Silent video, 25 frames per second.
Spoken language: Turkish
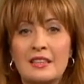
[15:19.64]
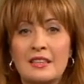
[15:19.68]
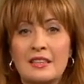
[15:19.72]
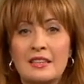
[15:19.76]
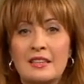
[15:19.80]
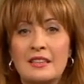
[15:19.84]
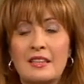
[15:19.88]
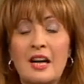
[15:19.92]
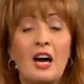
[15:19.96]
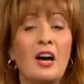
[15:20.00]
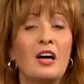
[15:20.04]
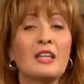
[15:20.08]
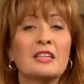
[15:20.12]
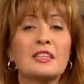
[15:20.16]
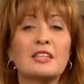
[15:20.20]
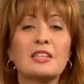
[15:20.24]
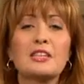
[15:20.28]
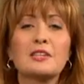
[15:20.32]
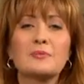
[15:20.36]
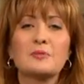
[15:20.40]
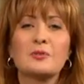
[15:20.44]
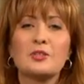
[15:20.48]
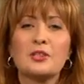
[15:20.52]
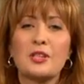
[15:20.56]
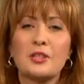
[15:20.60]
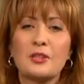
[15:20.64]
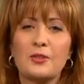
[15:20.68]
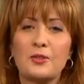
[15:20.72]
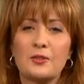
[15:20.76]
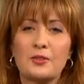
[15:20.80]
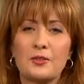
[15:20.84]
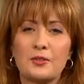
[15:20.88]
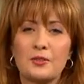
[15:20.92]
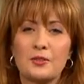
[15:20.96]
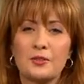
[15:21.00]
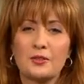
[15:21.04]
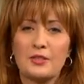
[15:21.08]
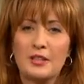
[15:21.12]
Hayır hiçbir şey
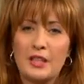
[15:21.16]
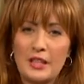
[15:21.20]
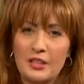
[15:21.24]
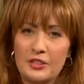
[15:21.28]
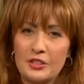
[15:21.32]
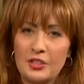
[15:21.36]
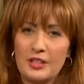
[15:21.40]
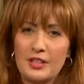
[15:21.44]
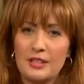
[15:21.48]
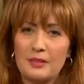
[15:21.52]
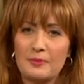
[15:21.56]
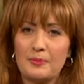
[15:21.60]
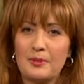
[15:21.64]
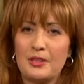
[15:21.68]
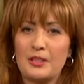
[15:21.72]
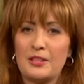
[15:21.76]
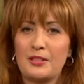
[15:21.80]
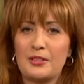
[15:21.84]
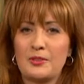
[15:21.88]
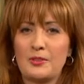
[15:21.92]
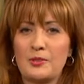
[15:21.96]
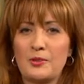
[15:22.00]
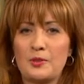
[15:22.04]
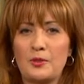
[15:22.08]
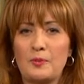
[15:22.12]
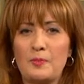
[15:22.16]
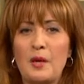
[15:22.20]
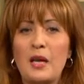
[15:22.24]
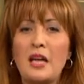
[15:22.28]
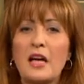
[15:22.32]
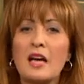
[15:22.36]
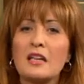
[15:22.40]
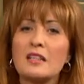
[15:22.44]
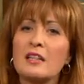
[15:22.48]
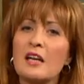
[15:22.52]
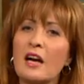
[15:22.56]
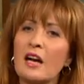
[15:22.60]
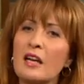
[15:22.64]
yok. Sadece gitmeni istiyorum.
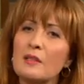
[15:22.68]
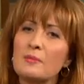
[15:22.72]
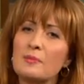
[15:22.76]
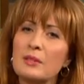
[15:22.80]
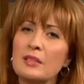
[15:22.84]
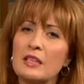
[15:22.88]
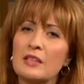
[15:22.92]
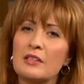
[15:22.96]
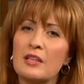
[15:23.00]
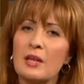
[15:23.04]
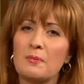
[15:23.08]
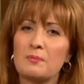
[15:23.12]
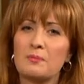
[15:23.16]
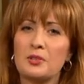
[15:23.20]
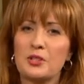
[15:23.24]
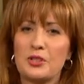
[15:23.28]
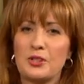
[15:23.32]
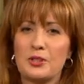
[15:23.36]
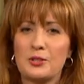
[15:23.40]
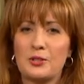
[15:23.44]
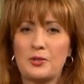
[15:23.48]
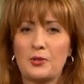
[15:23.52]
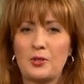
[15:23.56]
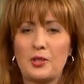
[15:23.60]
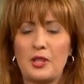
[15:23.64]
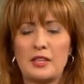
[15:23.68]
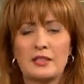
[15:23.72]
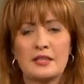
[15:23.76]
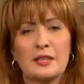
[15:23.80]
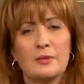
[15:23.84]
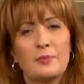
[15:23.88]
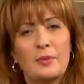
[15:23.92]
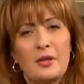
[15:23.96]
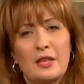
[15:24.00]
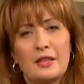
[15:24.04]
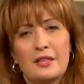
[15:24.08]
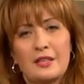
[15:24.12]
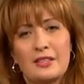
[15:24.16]
Eğer kalbine Rab bir şey söylerse
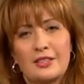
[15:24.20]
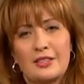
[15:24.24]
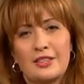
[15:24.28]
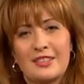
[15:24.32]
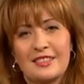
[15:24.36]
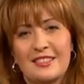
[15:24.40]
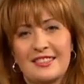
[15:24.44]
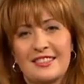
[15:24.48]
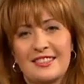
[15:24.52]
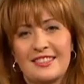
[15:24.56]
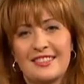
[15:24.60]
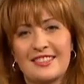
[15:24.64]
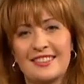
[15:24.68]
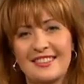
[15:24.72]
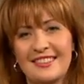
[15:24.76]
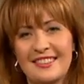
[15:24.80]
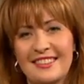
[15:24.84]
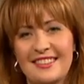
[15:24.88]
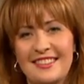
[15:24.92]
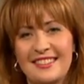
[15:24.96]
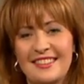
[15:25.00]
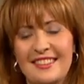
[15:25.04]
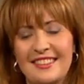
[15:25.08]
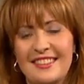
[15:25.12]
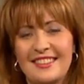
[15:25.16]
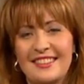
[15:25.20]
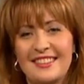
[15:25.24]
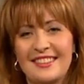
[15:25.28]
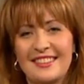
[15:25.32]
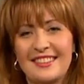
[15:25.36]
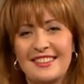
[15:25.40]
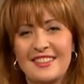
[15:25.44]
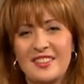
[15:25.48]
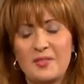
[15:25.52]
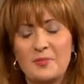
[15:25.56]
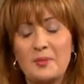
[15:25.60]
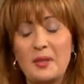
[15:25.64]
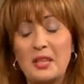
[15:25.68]
paylaşırız.
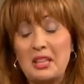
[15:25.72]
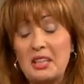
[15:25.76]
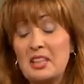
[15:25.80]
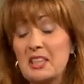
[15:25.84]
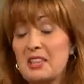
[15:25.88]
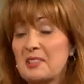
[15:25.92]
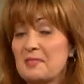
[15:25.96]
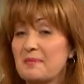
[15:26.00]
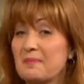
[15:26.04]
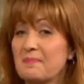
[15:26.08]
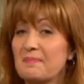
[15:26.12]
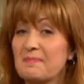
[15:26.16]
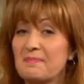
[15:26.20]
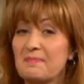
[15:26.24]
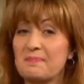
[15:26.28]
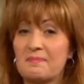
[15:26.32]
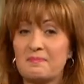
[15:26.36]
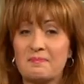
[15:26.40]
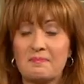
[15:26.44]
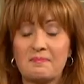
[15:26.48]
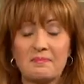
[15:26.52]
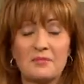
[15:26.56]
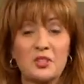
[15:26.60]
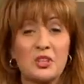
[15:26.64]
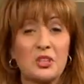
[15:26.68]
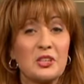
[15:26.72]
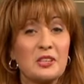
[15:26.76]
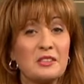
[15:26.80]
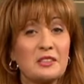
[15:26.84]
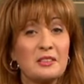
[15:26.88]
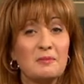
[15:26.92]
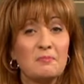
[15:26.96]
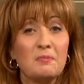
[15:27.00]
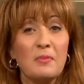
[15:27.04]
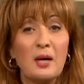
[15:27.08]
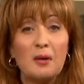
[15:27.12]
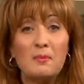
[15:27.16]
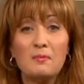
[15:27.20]
Peki.
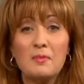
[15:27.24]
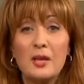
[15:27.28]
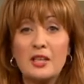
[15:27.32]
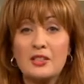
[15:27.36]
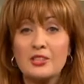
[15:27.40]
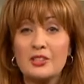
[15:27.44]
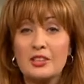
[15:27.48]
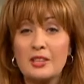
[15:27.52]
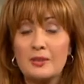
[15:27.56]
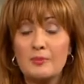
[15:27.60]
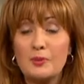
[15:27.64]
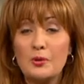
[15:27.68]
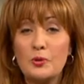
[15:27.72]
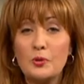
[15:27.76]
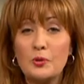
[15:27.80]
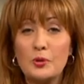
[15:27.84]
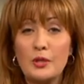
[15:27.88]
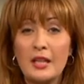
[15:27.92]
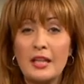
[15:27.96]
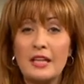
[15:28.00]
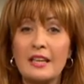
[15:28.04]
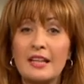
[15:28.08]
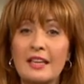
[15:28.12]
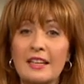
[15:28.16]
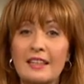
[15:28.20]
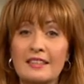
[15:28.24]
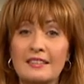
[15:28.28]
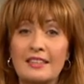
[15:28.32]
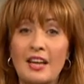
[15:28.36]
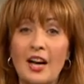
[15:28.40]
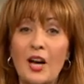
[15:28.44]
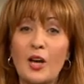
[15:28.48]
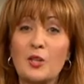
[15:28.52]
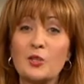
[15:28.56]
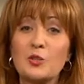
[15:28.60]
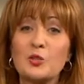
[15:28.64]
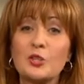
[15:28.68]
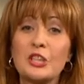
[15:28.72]
Çıktım bambaşka bir ülkeye.
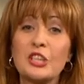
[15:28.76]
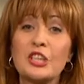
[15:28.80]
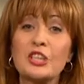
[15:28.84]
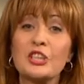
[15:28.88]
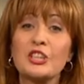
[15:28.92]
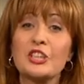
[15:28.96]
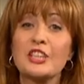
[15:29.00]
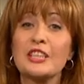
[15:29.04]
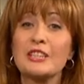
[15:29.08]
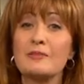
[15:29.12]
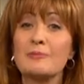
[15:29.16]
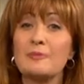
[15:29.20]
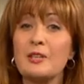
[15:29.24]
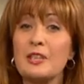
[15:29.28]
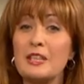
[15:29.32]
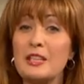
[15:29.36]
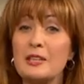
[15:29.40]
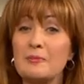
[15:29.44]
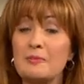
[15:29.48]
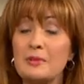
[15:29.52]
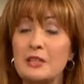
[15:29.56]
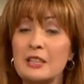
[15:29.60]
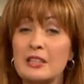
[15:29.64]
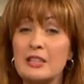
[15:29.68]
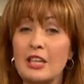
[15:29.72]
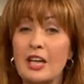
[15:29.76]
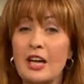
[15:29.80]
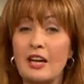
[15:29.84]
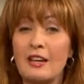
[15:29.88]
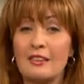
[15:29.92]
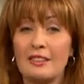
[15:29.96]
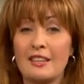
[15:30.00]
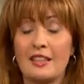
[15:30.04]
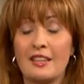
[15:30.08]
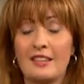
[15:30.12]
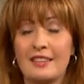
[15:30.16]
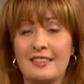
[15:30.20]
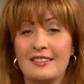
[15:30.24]
Daha önce hiç gitmediğim bir
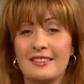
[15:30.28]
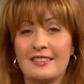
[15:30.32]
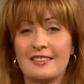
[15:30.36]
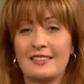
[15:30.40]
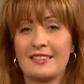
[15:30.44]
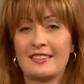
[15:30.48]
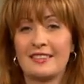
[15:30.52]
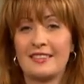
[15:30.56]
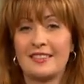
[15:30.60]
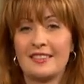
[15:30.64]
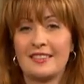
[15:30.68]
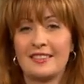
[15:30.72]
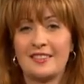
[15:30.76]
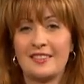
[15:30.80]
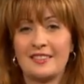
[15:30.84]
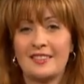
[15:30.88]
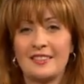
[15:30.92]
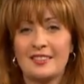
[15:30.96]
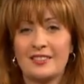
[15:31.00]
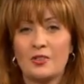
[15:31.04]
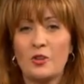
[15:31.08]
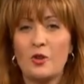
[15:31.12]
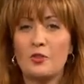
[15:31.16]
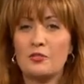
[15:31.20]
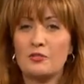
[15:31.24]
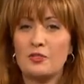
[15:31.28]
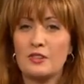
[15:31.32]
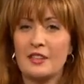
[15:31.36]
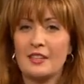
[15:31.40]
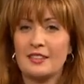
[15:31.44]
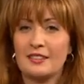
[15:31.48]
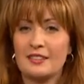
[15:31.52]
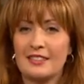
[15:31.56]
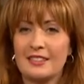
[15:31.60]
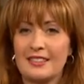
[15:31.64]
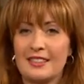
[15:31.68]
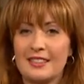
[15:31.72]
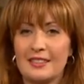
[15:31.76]
diyara.
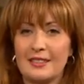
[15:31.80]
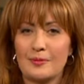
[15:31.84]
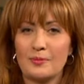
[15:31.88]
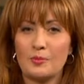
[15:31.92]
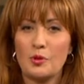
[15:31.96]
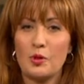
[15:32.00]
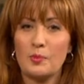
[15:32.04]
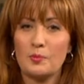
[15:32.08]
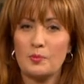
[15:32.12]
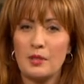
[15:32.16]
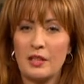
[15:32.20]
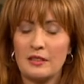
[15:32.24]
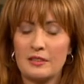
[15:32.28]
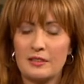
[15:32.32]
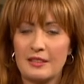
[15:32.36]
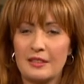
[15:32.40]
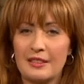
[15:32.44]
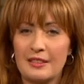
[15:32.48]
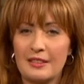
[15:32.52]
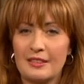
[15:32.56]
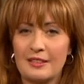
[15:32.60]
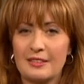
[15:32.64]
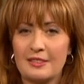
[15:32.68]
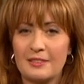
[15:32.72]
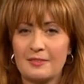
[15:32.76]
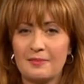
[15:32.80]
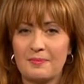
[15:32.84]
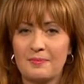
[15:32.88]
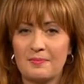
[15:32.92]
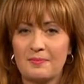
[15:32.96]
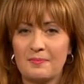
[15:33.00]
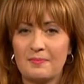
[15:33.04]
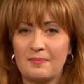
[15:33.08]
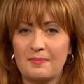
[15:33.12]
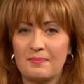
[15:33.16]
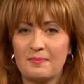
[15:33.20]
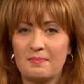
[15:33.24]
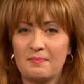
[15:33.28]
Konferansa gittim, toplantıya gittim.
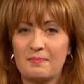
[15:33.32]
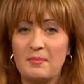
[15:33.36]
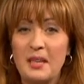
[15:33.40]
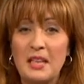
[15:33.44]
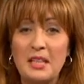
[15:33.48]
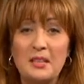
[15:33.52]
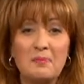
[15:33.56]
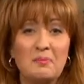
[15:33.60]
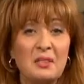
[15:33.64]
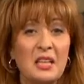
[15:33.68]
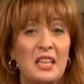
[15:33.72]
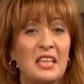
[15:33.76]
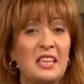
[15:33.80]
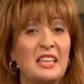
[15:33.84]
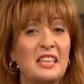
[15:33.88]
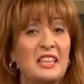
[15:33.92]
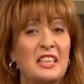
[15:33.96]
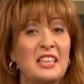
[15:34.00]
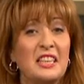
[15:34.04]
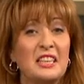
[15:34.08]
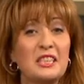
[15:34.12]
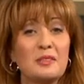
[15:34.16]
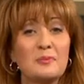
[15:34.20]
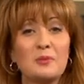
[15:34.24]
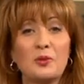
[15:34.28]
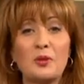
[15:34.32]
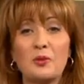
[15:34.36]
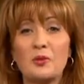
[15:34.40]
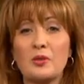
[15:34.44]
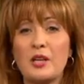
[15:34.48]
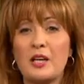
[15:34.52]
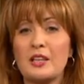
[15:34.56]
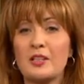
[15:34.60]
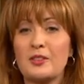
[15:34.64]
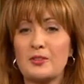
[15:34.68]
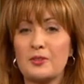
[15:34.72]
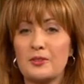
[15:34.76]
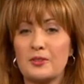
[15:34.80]
Benimle ilgili hiçbir
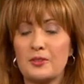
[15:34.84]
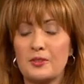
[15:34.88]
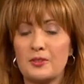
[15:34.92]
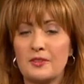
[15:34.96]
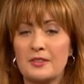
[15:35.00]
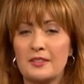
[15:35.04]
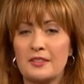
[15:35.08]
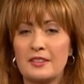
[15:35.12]
olay yok.